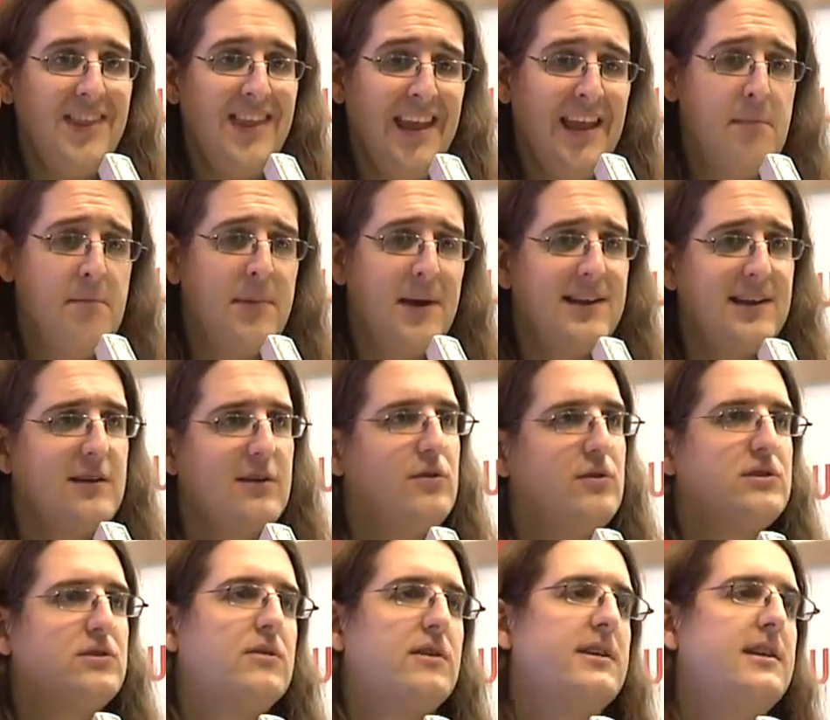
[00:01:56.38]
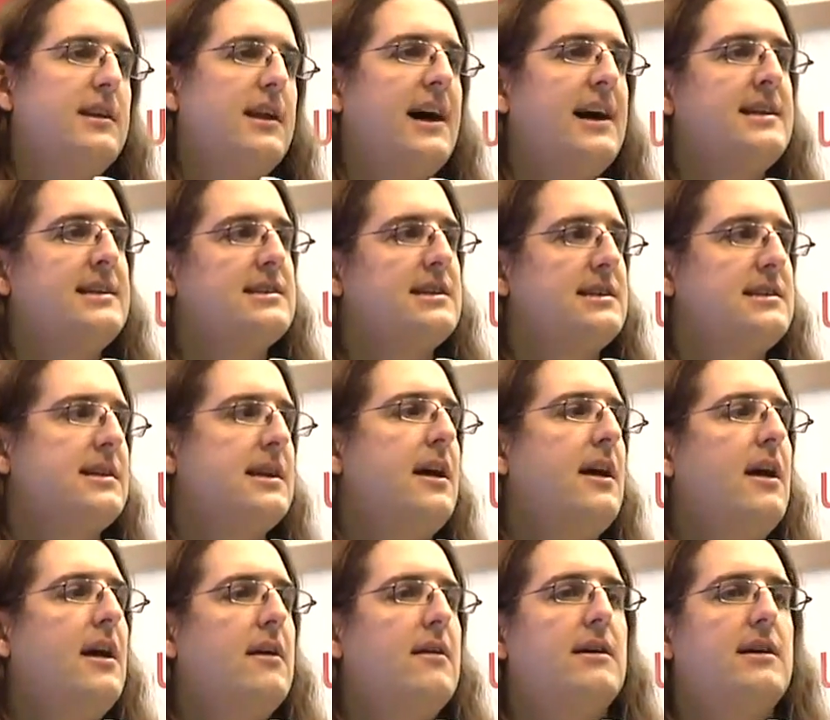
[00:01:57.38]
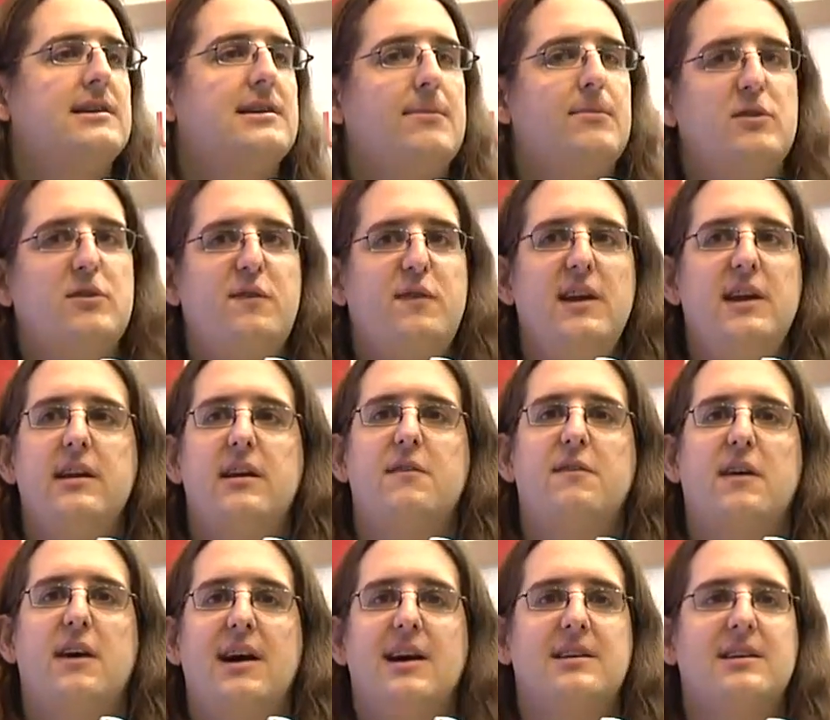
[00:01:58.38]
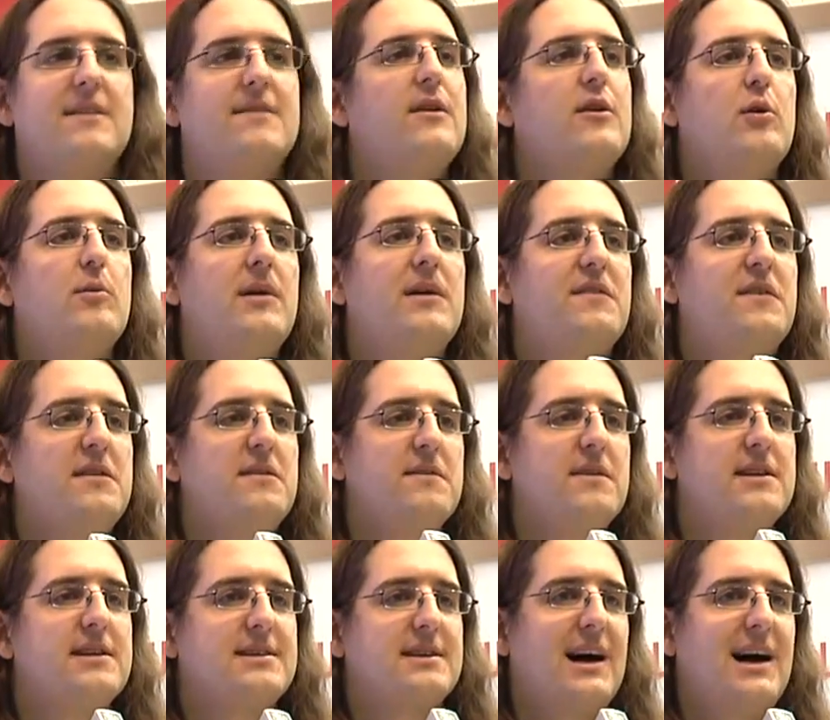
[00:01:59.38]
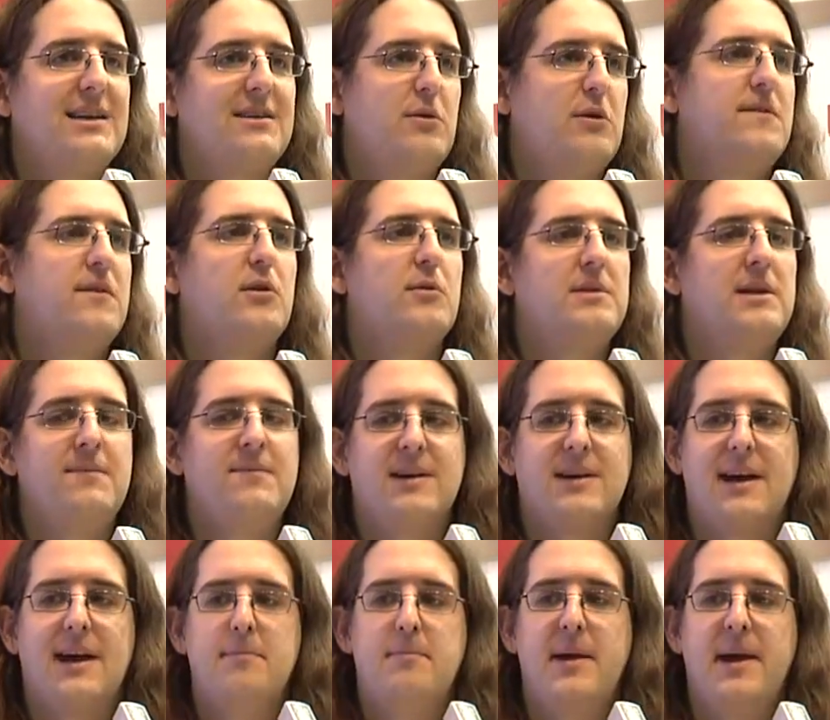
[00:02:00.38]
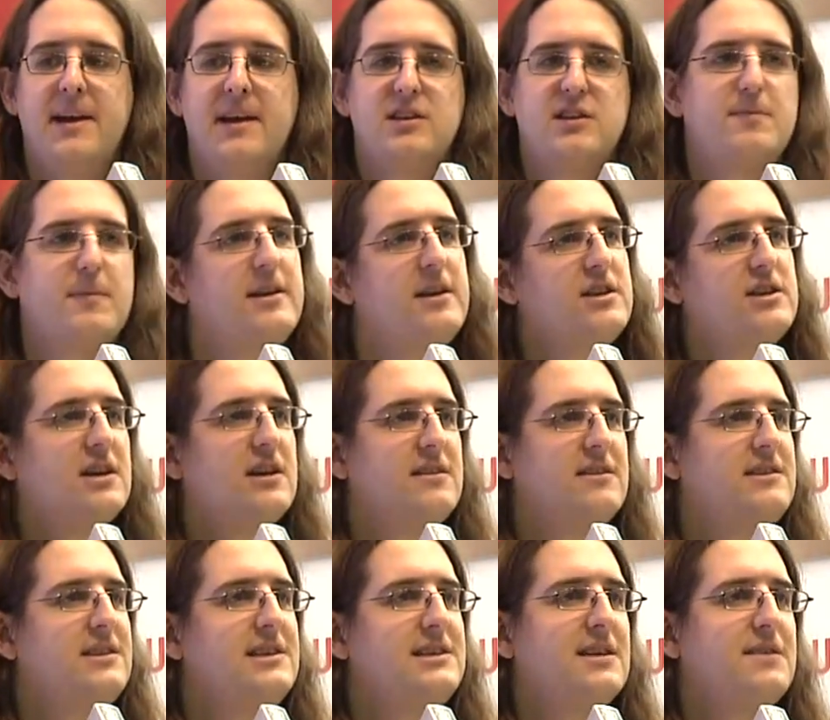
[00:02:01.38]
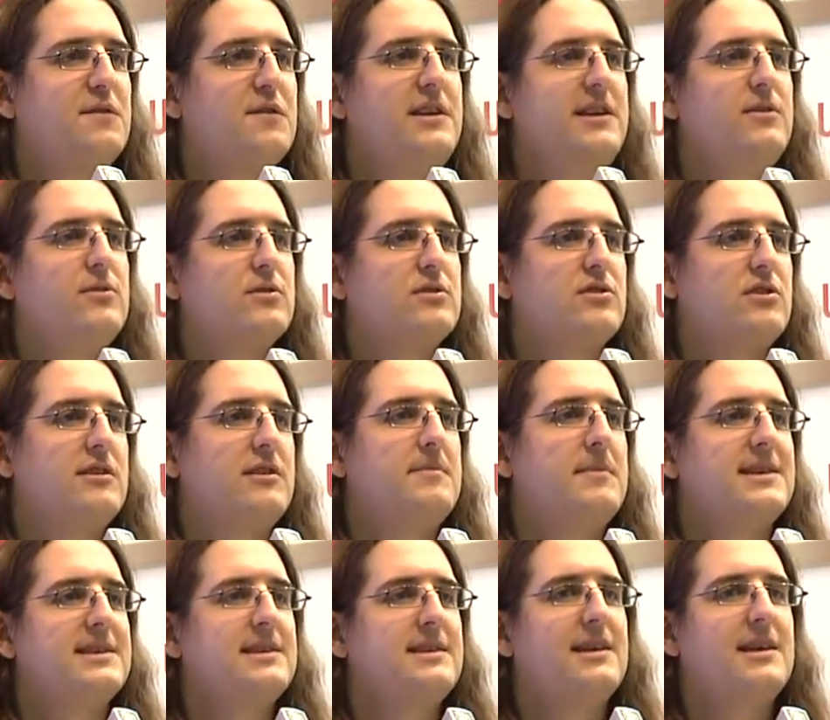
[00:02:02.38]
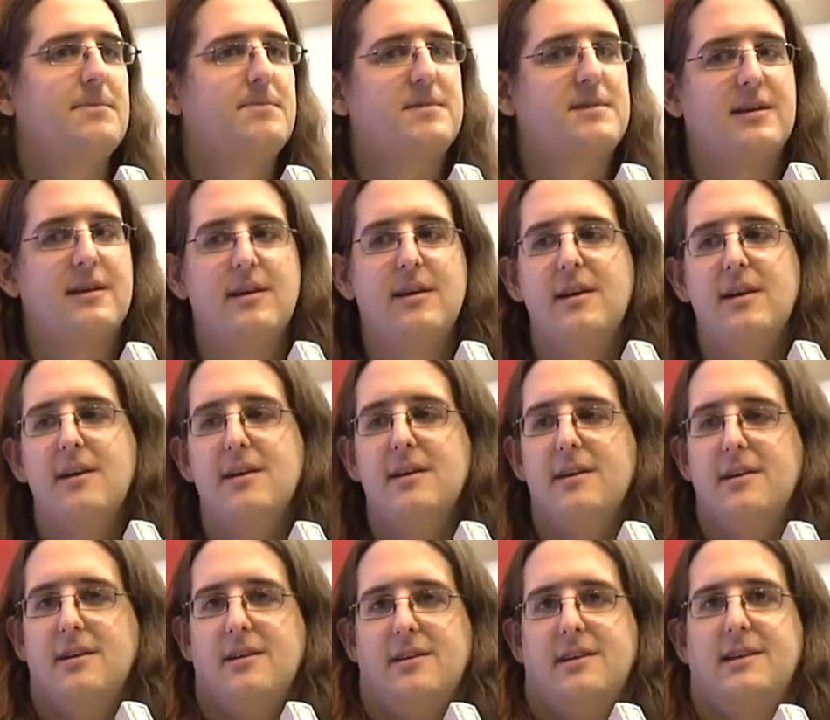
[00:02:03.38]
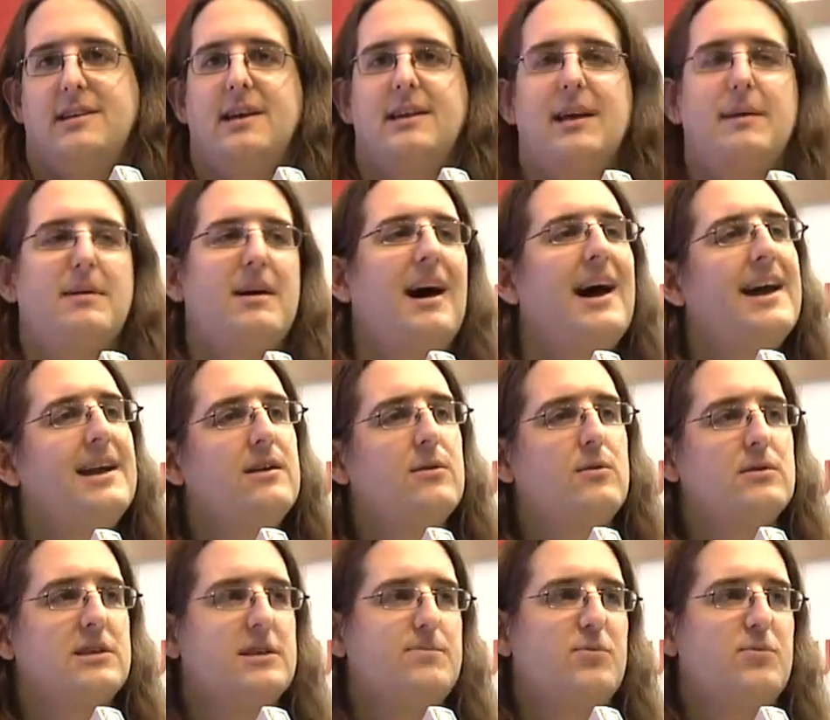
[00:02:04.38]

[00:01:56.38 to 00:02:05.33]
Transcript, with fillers: Embedded-Lösungen den Einsatz, weil es haben uns viele gefragt, ja warum erfinden wir das Rad neu, warum nehmen wir keinen Package-Manager, die es ja für Linux schon in Massen gibt. Das hat aber ein großes